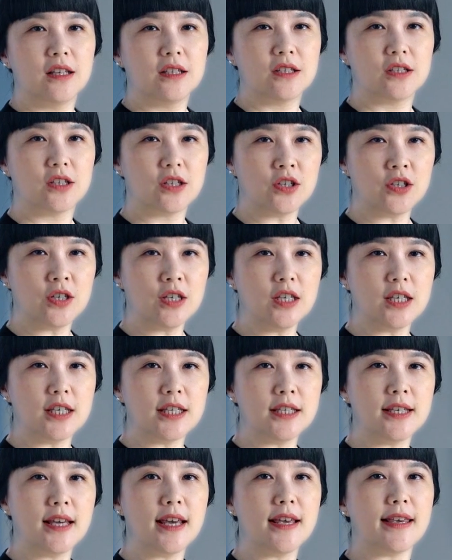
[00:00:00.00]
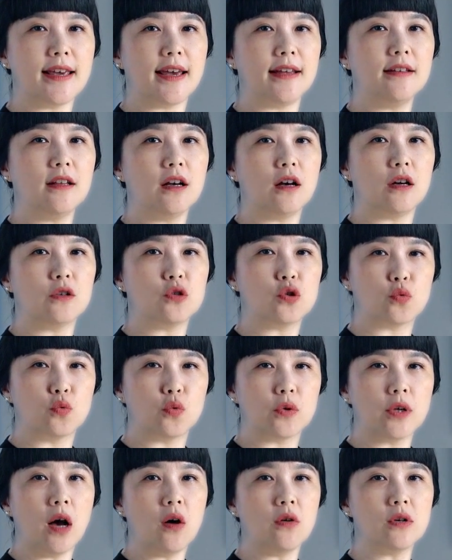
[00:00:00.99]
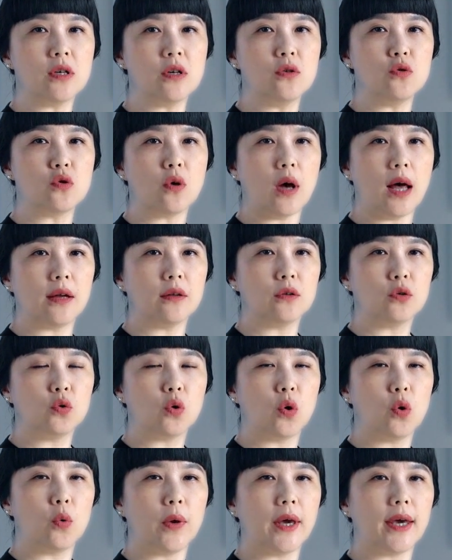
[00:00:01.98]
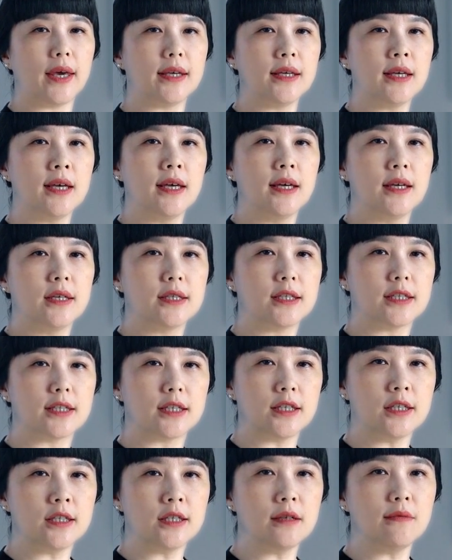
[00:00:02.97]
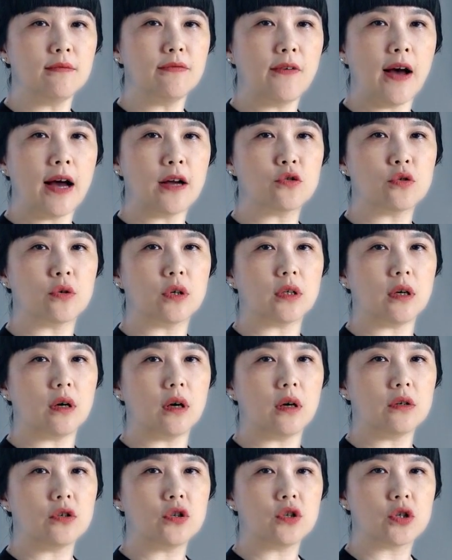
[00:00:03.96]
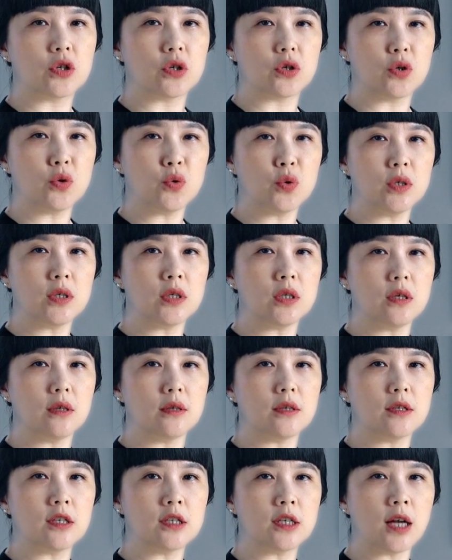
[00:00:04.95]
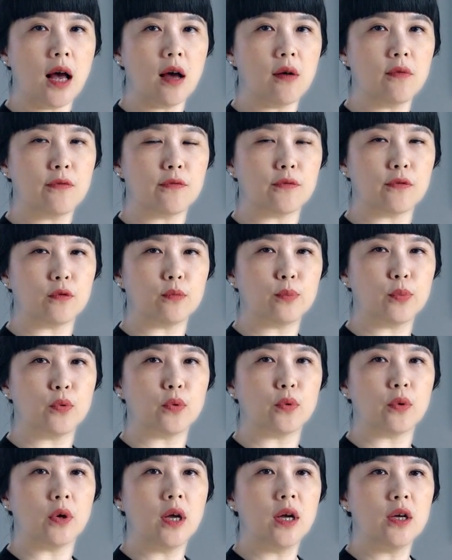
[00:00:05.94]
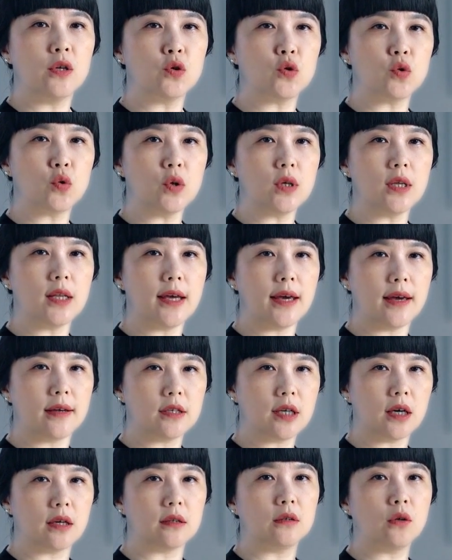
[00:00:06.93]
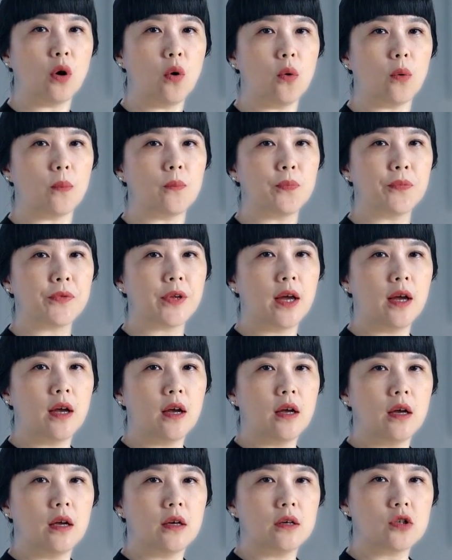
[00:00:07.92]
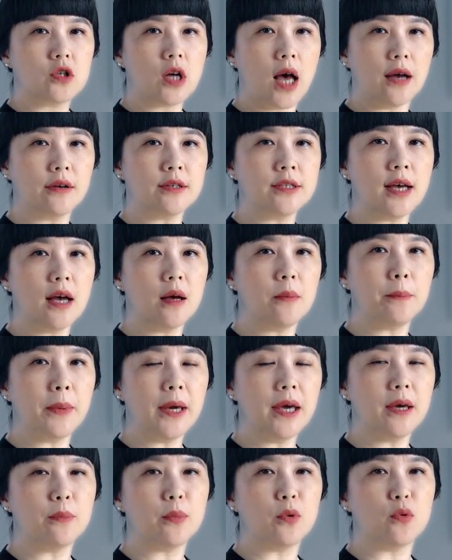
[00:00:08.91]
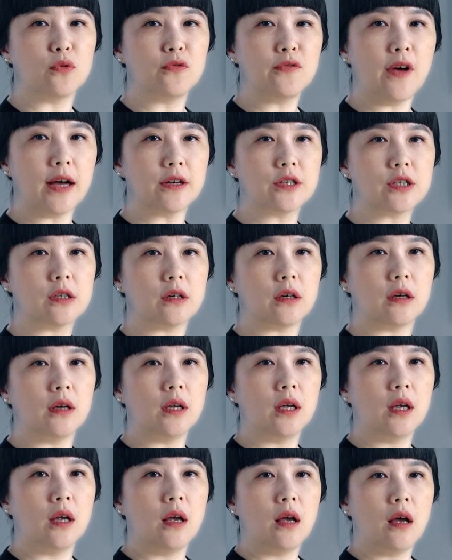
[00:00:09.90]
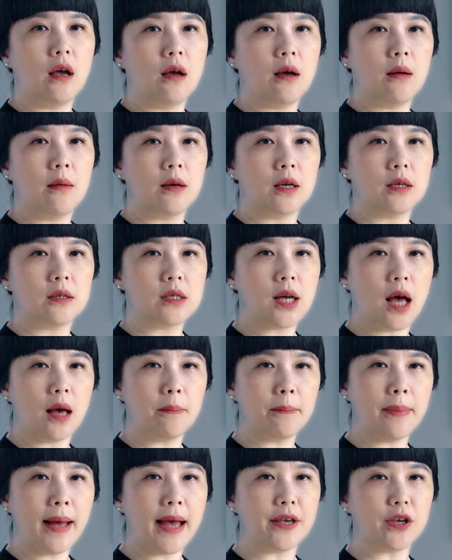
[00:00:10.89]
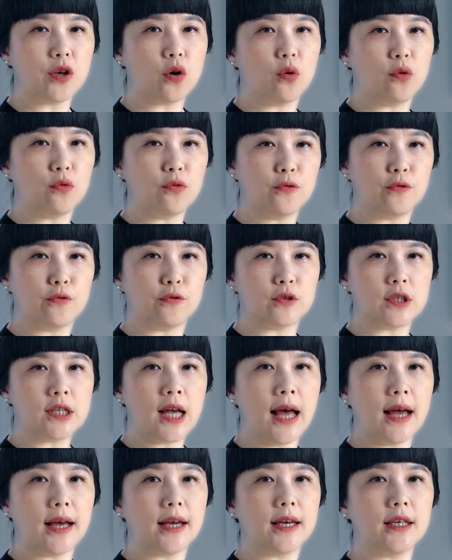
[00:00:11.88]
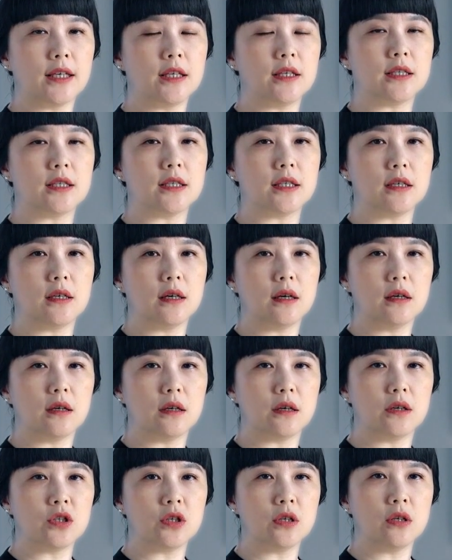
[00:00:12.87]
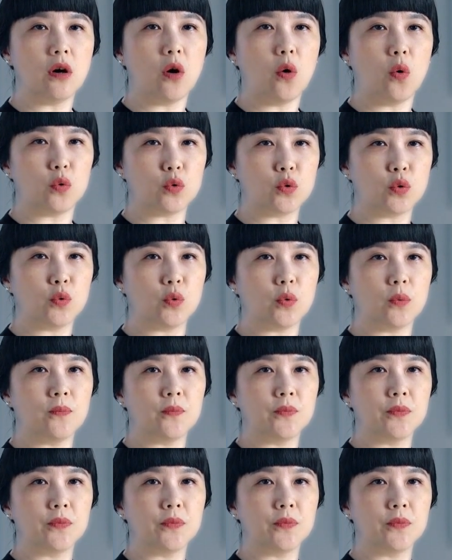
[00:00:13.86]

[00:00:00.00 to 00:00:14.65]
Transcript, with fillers: 急性胰腺炎的主要症状多为急性发作的持续性上腹部剧烈疼痛，常向背部放射，常伴有腹胀以及恶心呕吐。